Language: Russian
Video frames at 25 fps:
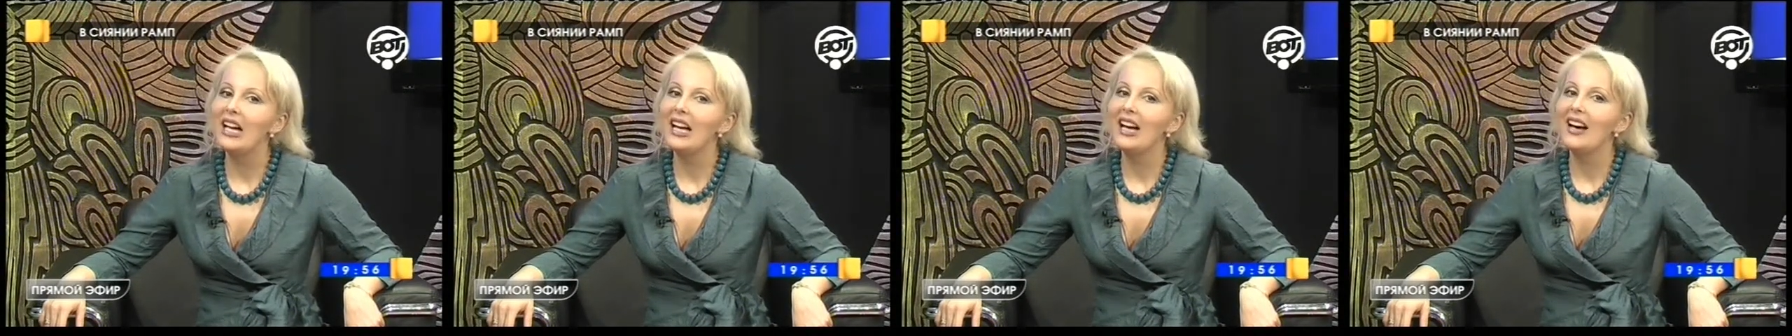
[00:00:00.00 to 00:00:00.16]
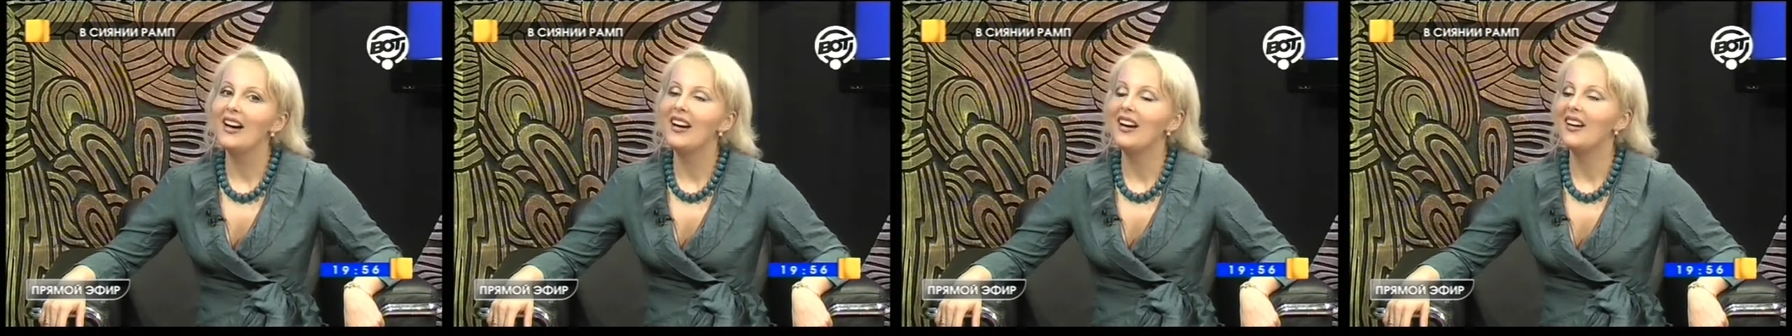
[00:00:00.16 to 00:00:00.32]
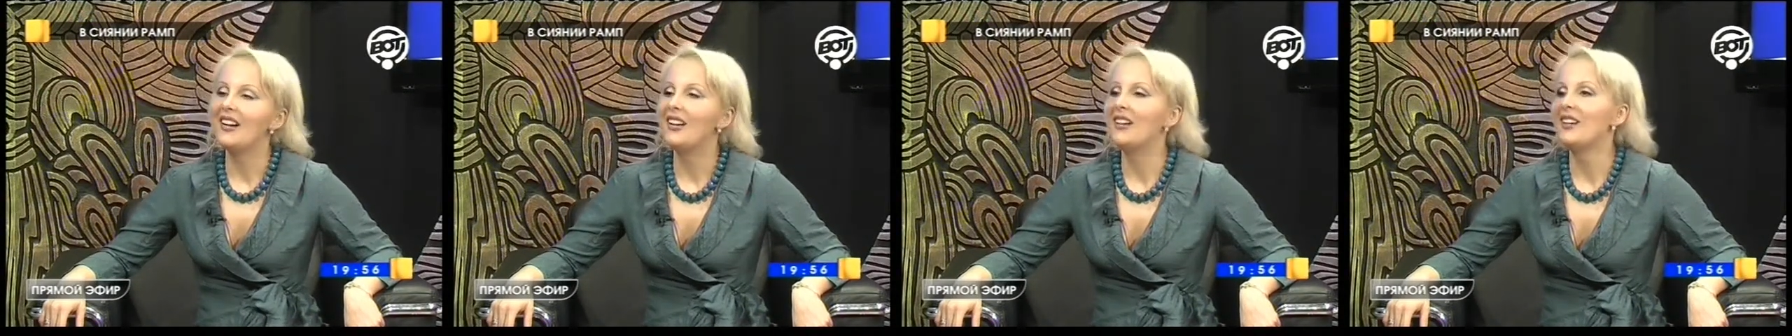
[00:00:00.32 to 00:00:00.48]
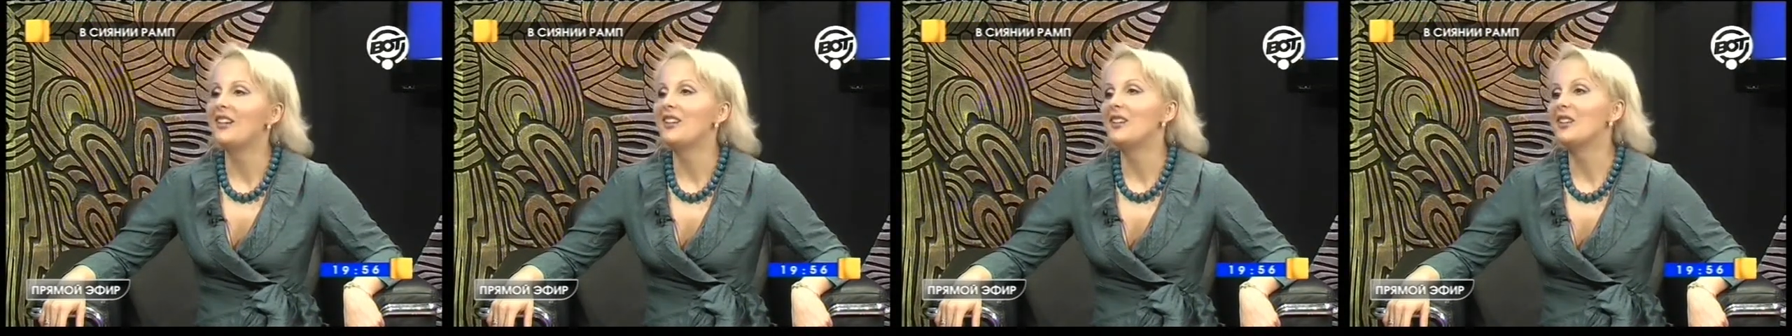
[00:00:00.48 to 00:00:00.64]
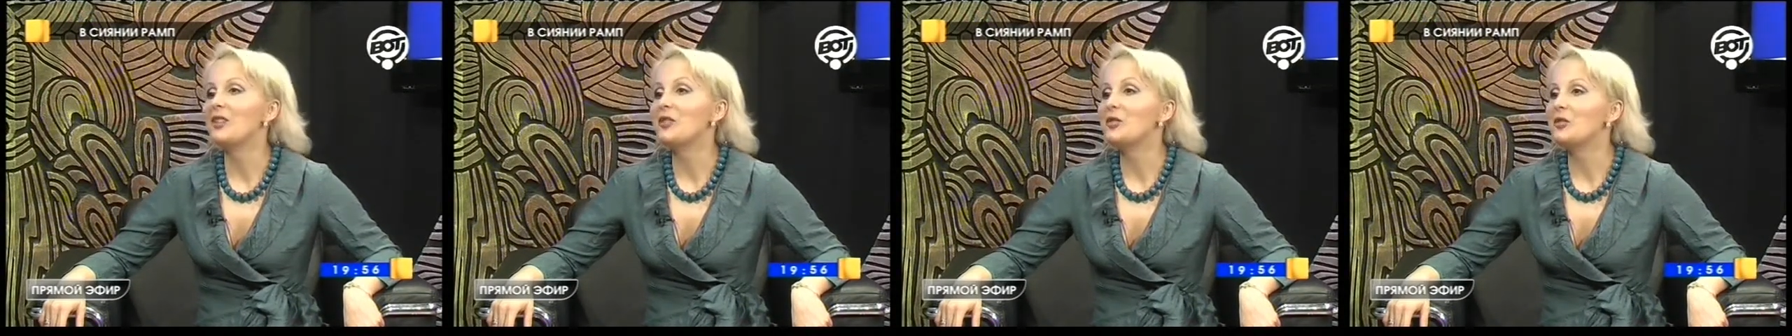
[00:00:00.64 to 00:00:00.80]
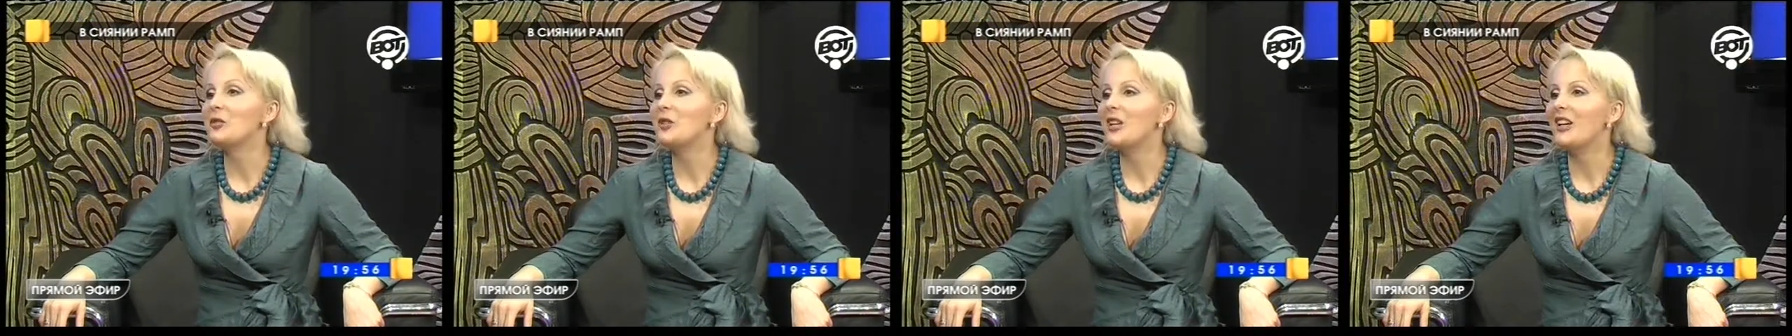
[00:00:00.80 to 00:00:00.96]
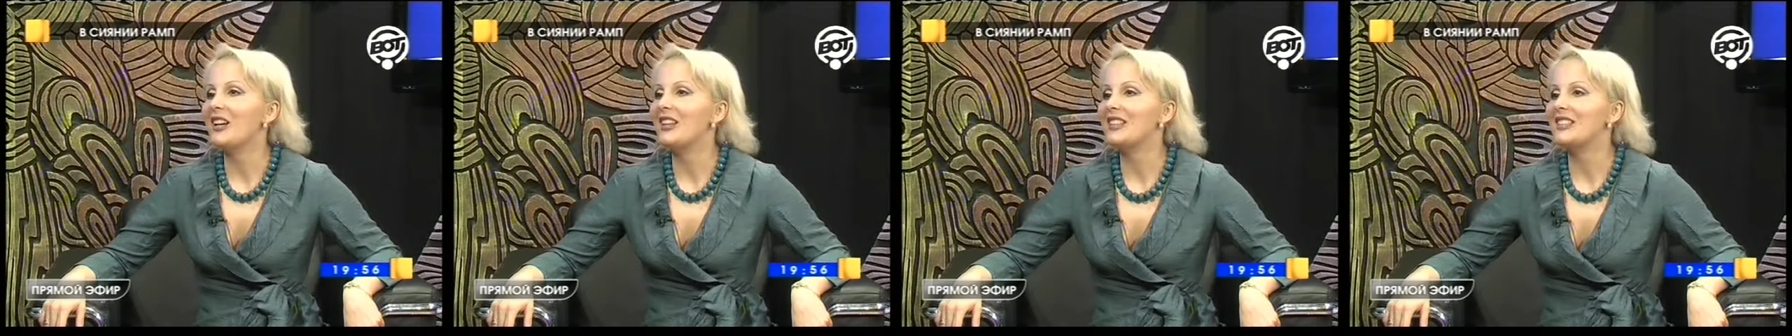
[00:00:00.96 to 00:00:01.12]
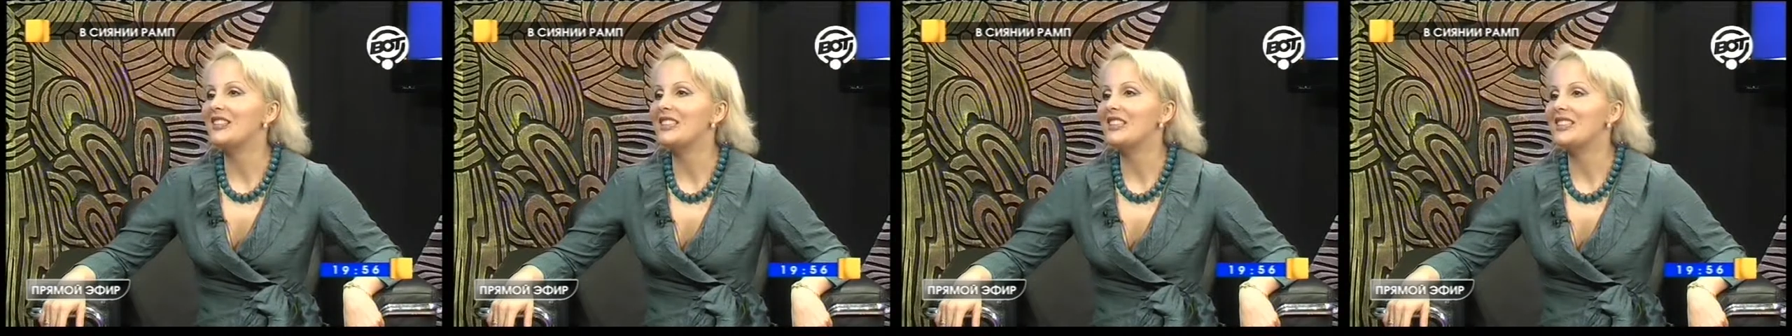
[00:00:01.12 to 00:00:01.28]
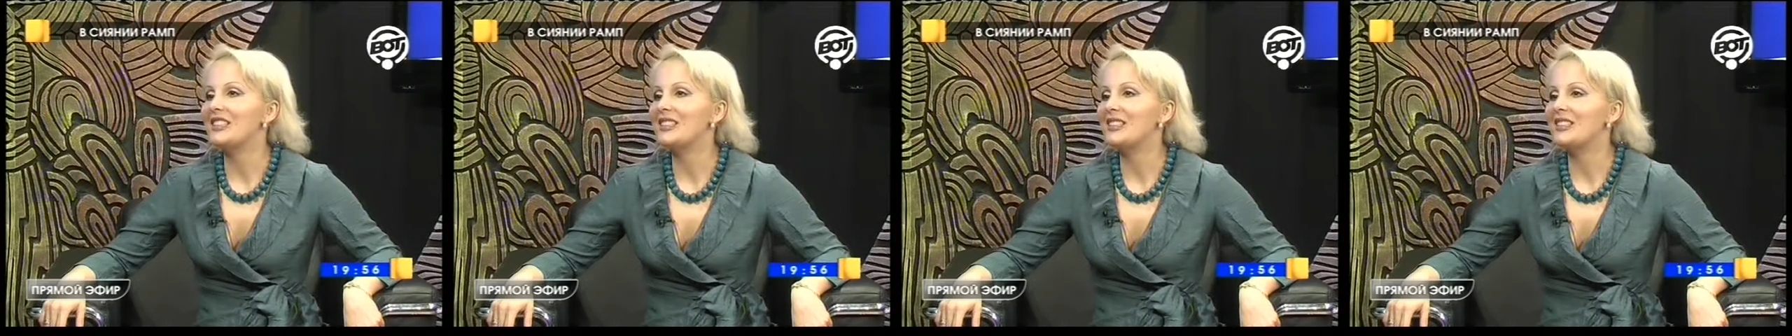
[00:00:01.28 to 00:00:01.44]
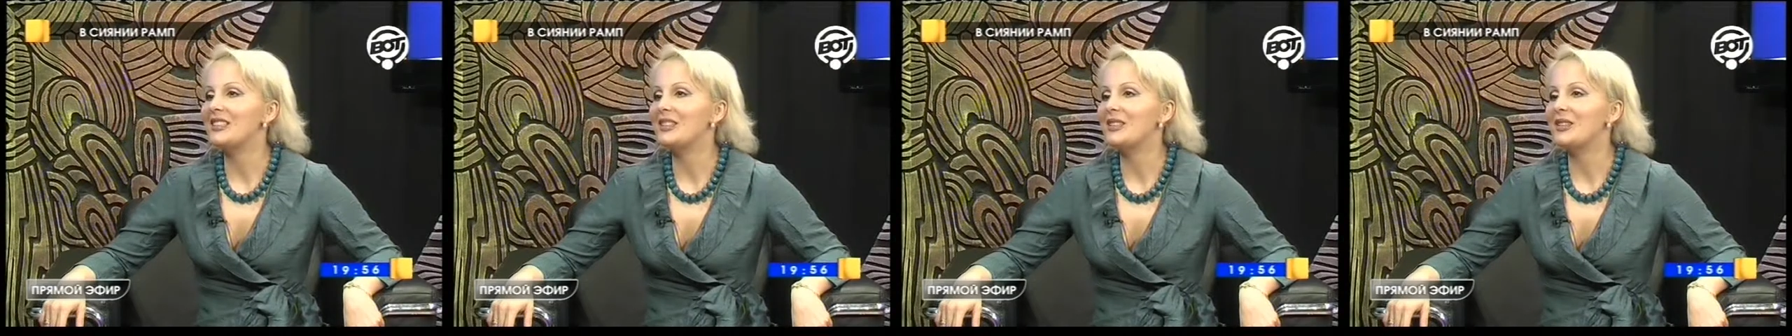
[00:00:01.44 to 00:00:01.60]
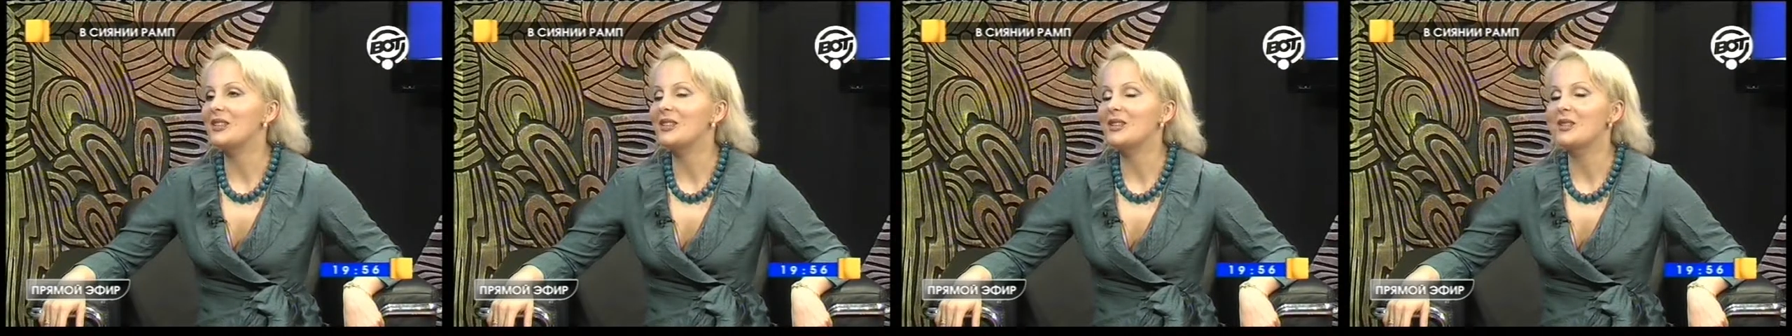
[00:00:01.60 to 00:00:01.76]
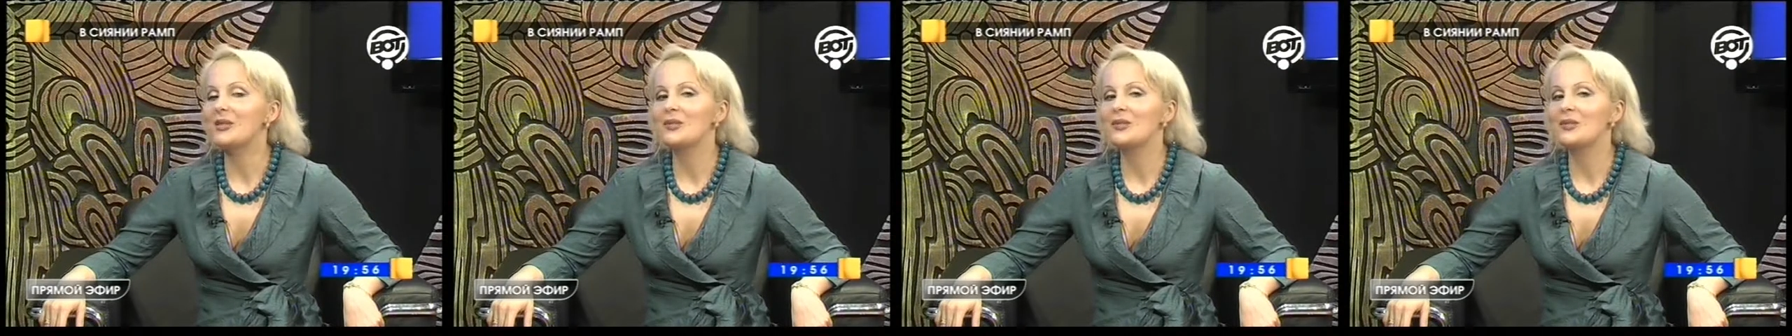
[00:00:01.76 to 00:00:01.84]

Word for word: а, лауреат э,